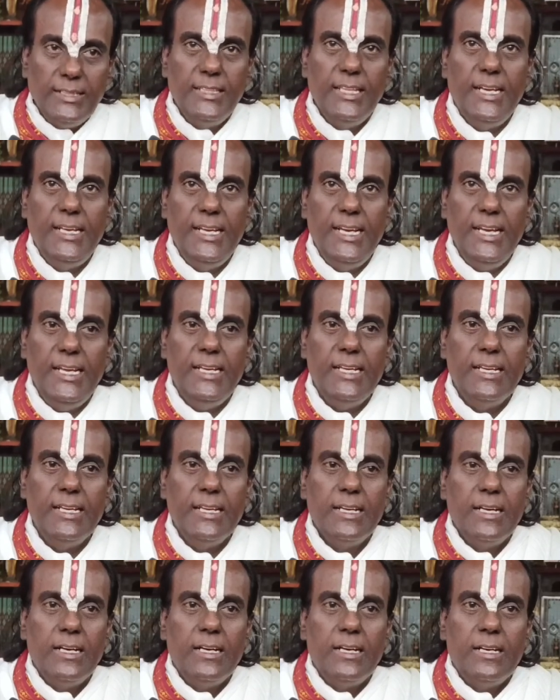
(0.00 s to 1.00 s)
தந்தையே
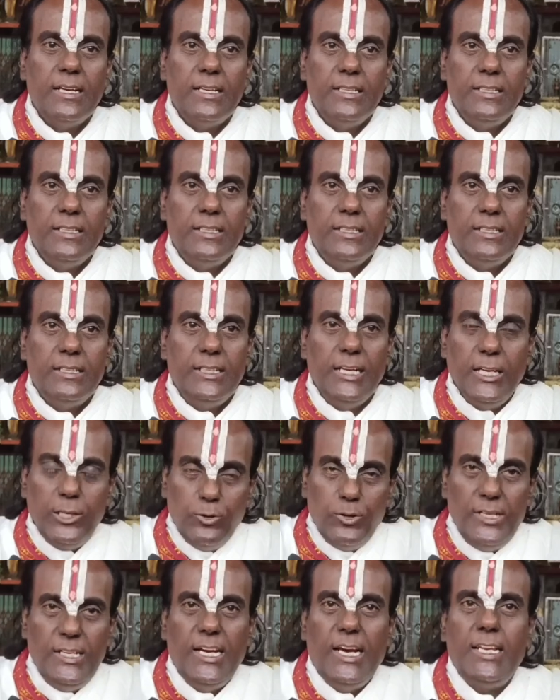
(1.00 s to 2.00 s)

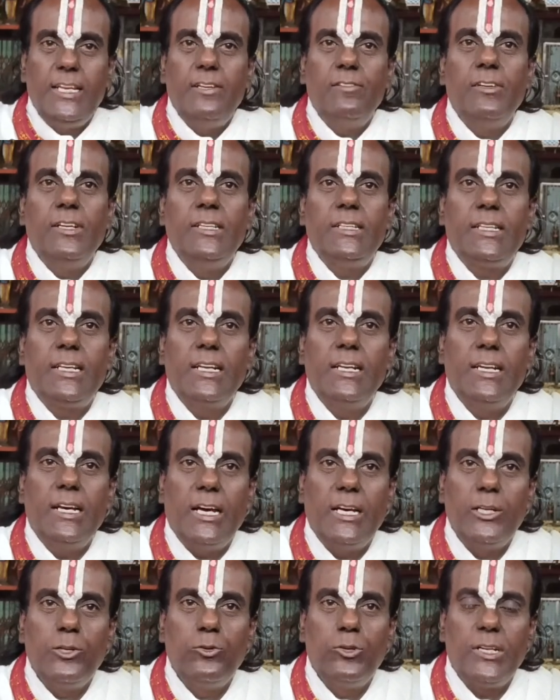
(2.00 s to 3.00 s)
என்னுடைய அறிவை கே
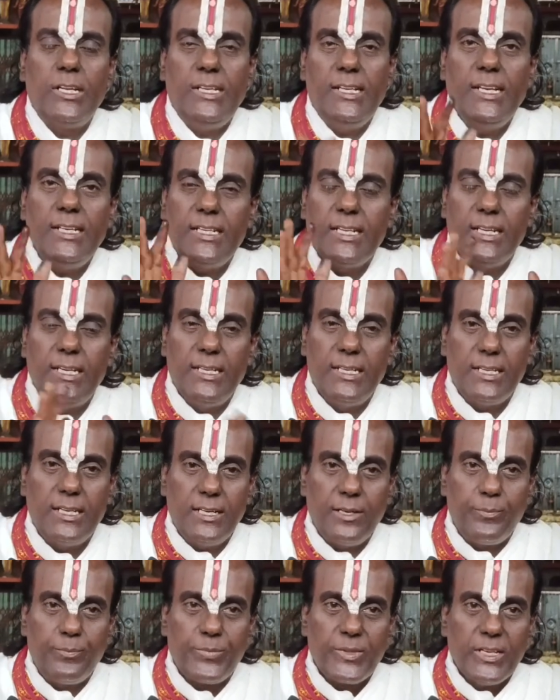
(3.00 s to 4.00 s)
அறிவுரையை
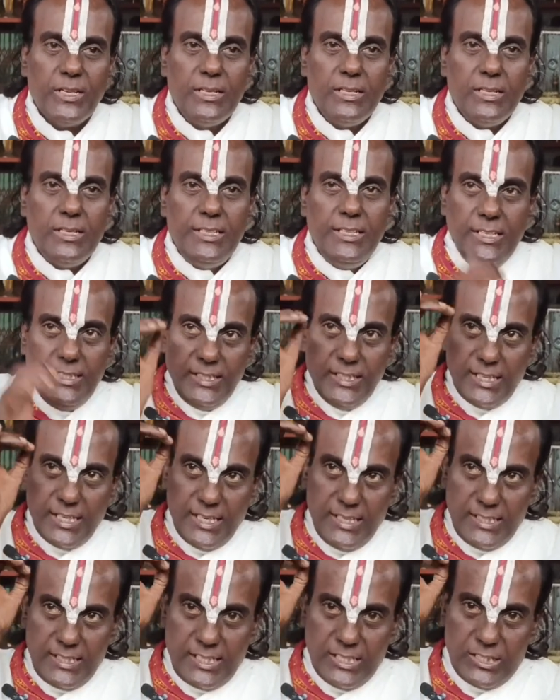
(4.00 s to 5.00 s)
கேளுங்கள்
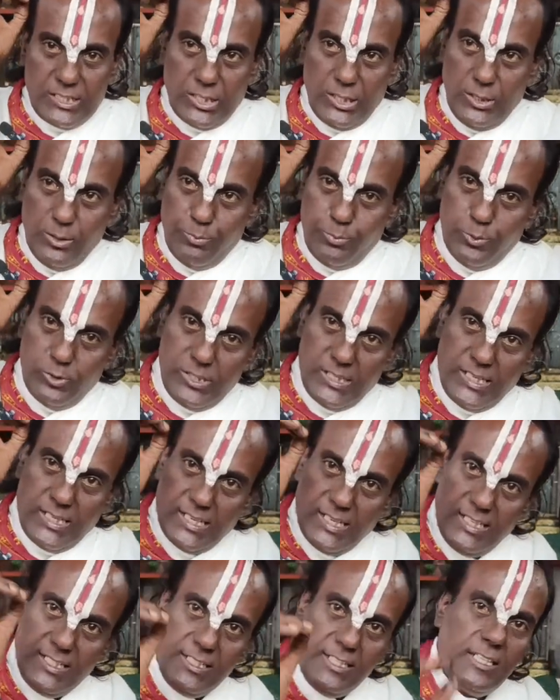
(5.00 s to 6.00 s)
இந்திரனுக்கு செய்யும்
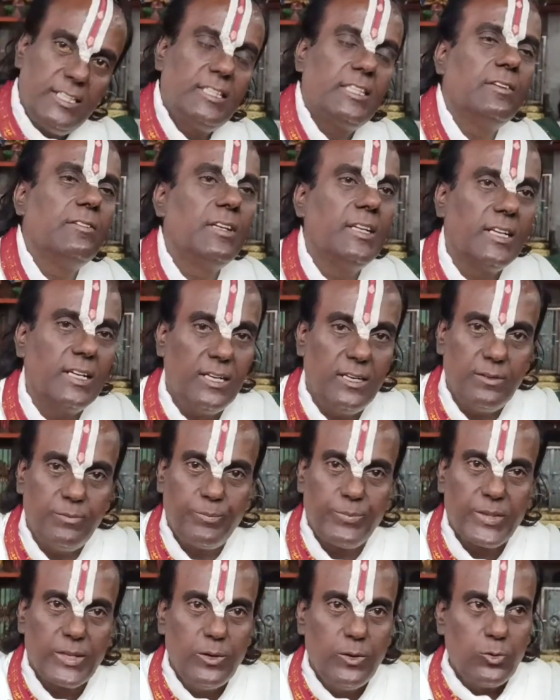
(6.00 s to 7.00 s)
பூஜைகளை நிறுத்திவிடுங்கள்
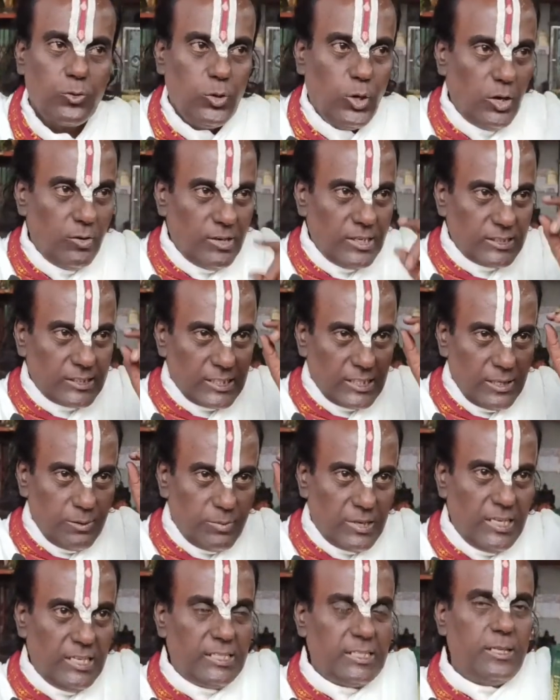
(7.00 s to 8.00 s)

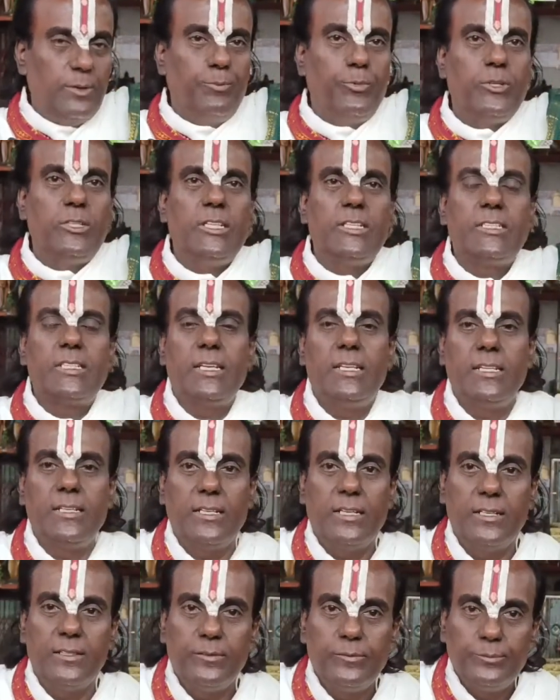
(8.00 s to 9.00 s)
கோவர்த்தன மலைக்கு பூஜை
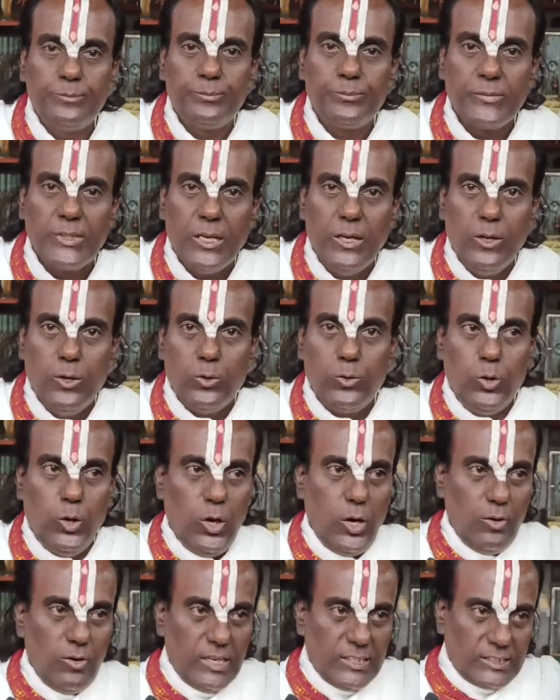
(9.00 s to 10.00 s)
செய்யுங்கள்
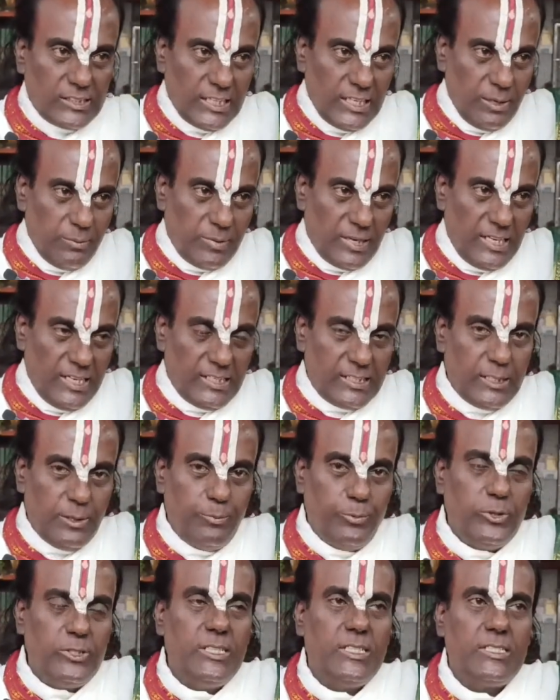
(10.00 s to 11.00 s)
கோவர்த்தன
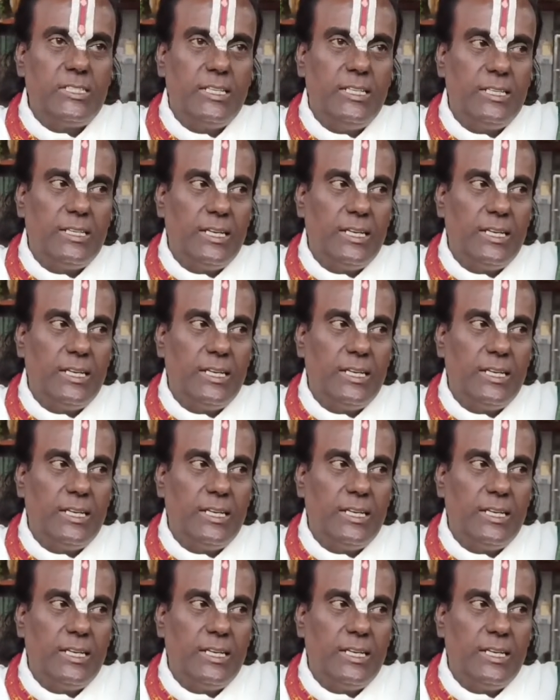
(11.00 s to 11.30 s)
மலைக்கு பூஜை